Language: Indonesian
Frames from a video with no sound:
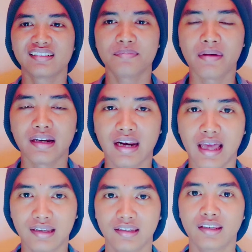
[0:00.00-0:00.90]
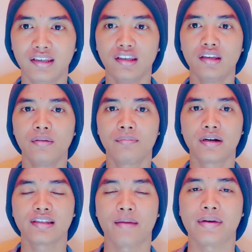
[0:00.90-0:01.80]
Kembali lagi
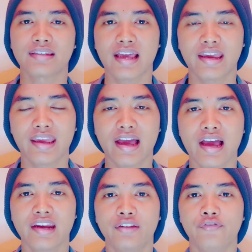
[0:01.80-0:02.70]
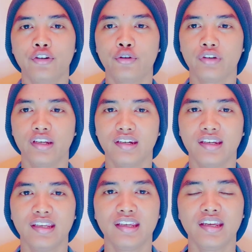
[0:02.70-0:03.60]
bersama saya di video
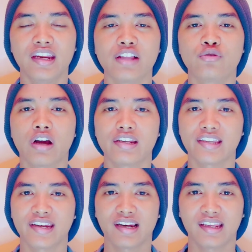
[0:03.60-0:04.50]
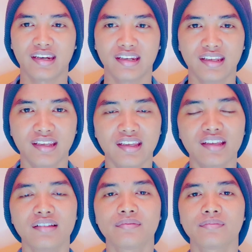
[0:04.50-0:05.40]
ini dan juga di channel ini